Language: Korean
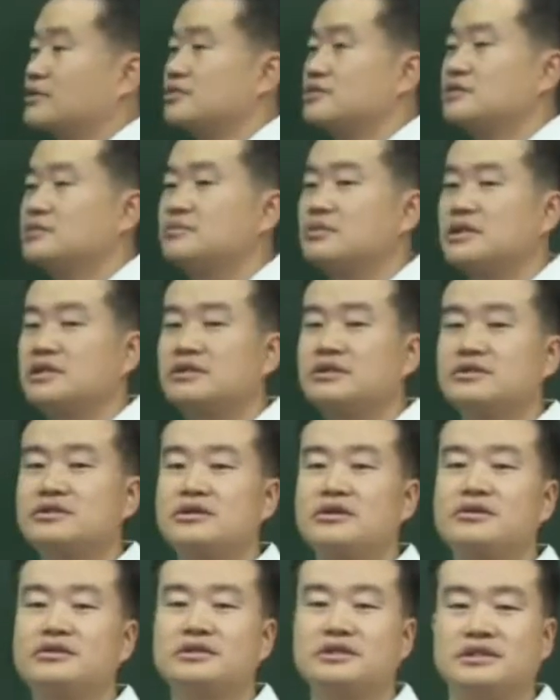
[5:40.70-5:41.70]
돈 좀
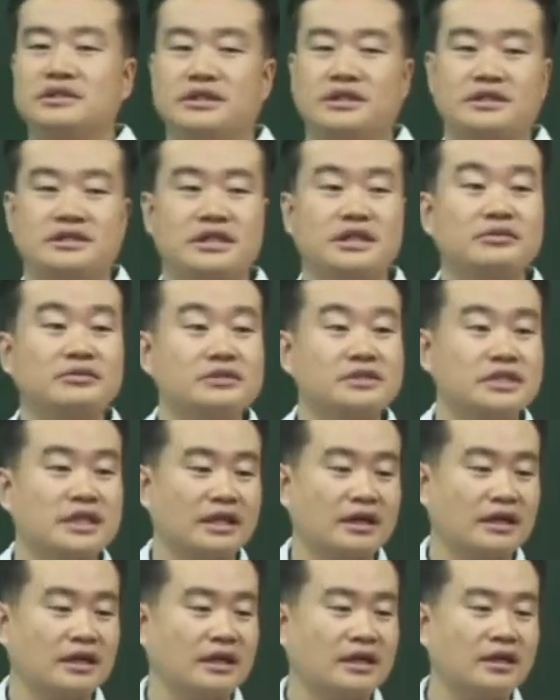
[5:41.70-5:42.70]
빌려줘. 그러니까
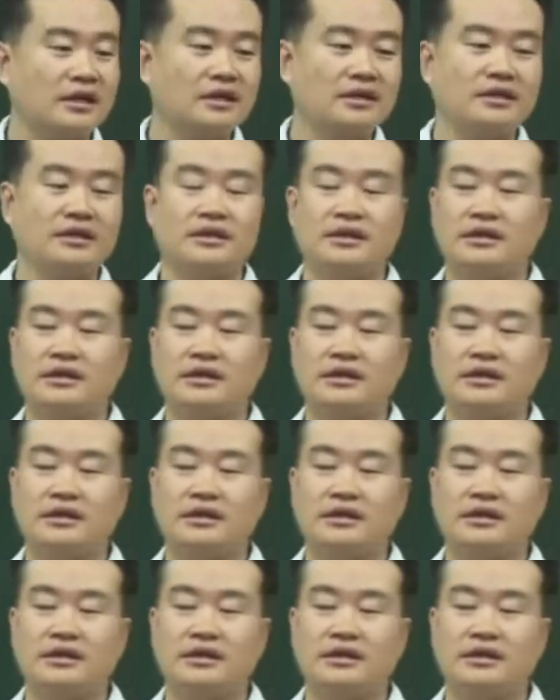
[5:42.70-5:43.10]
채권자가